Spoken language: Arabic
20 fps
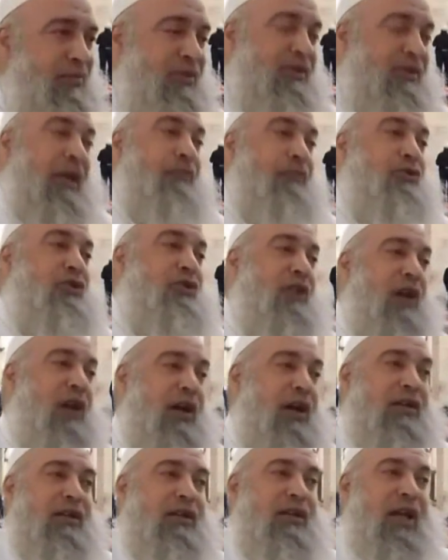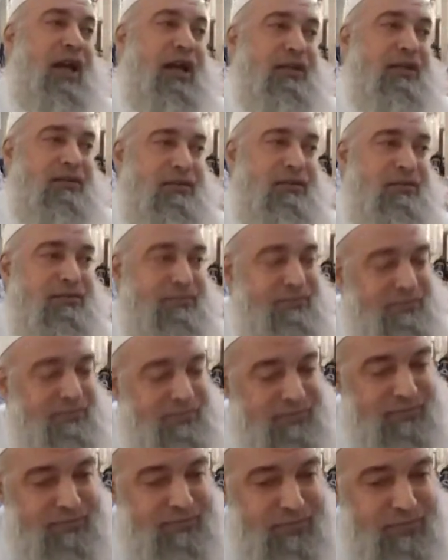بتتم شرار الناس
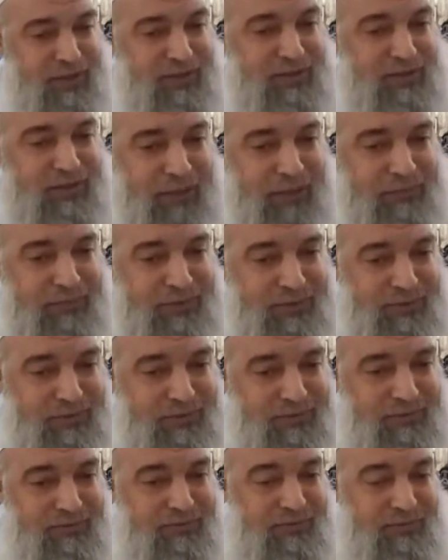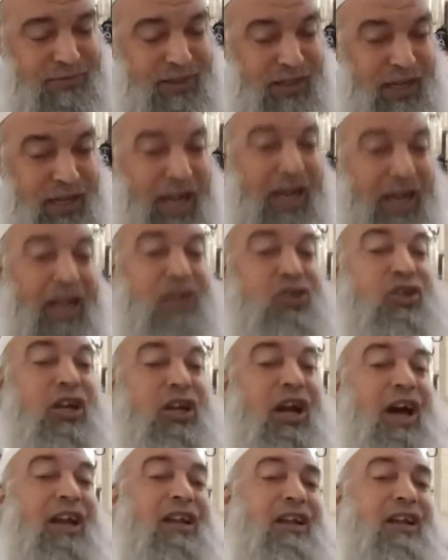بالضبط هلا
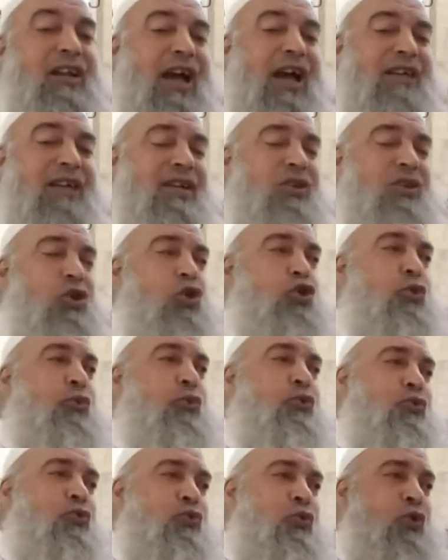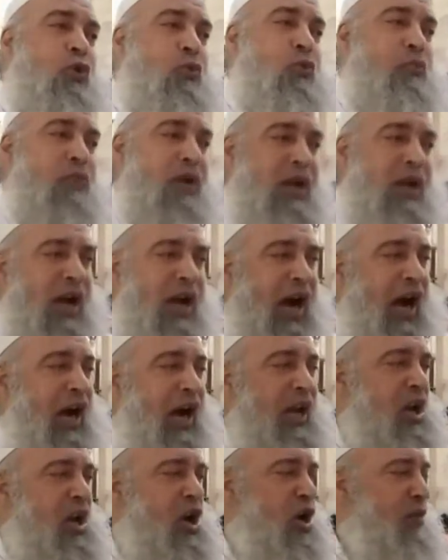شرار الناس هذول شو بتقوم
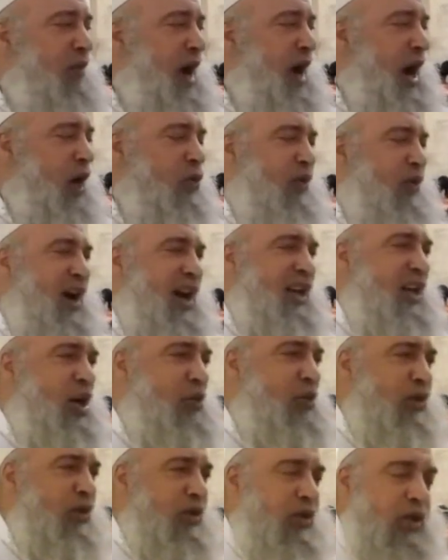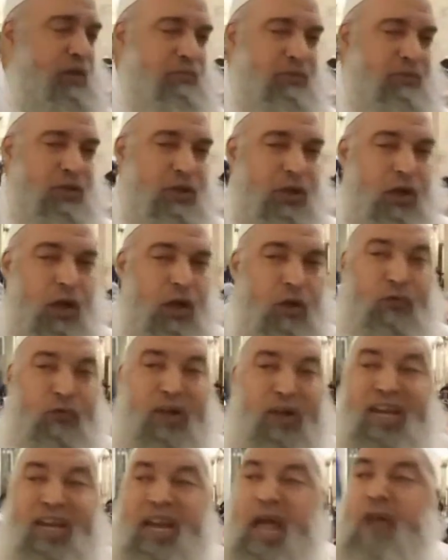عليهم اهوال يوم القيامه
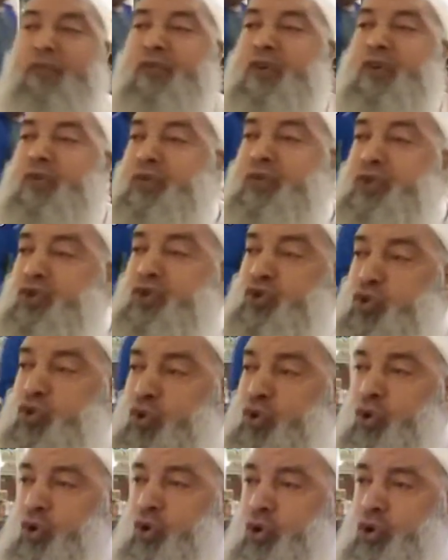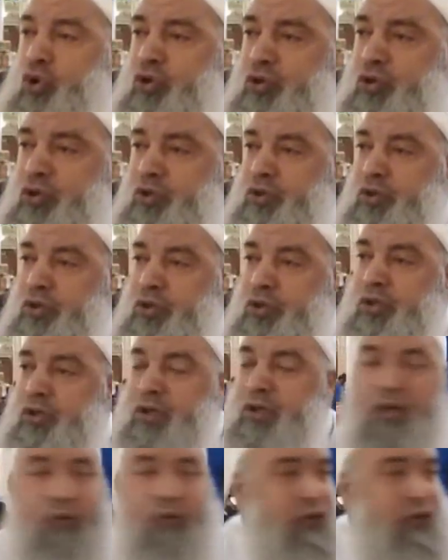فالنفخ في الصور
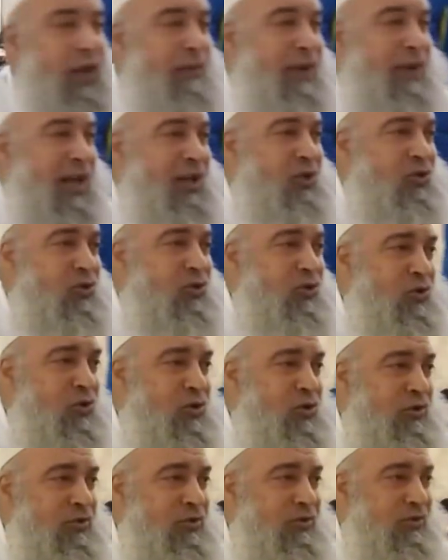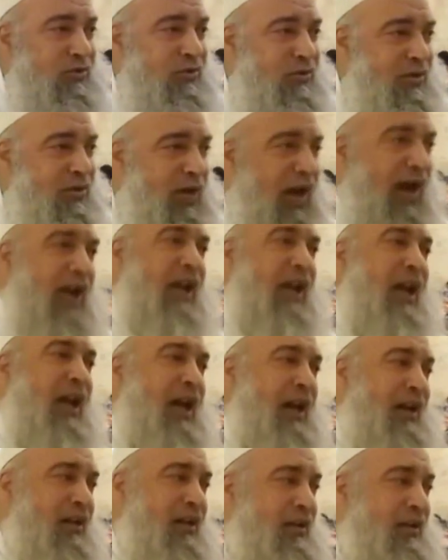فين راح يكون
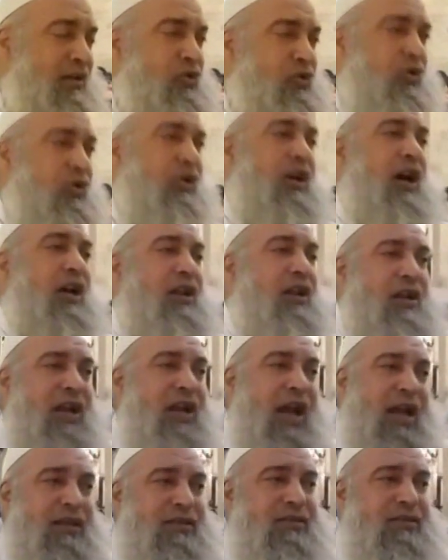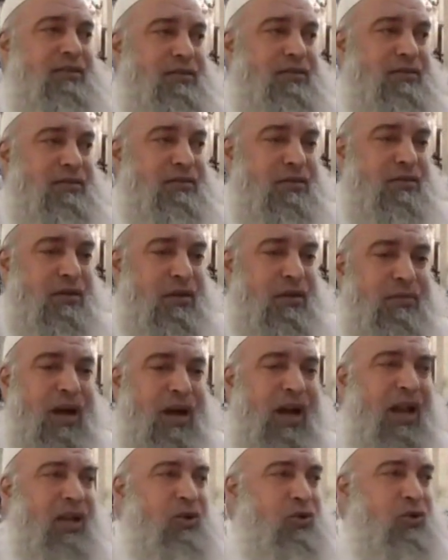على شرار الناس
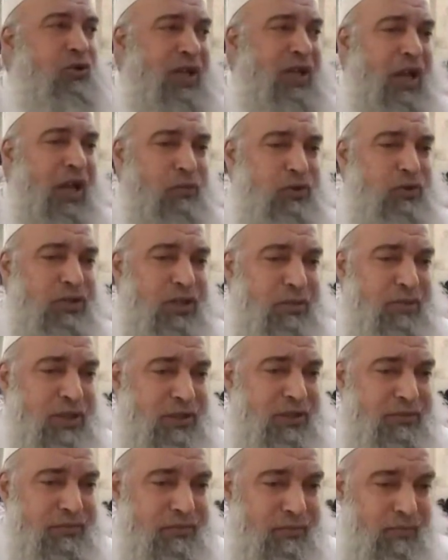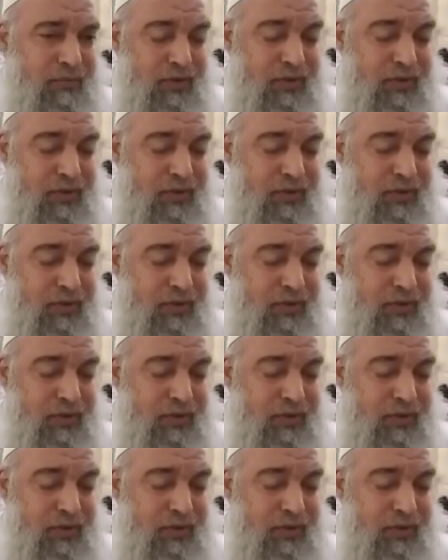ما راح يكون على المسلمين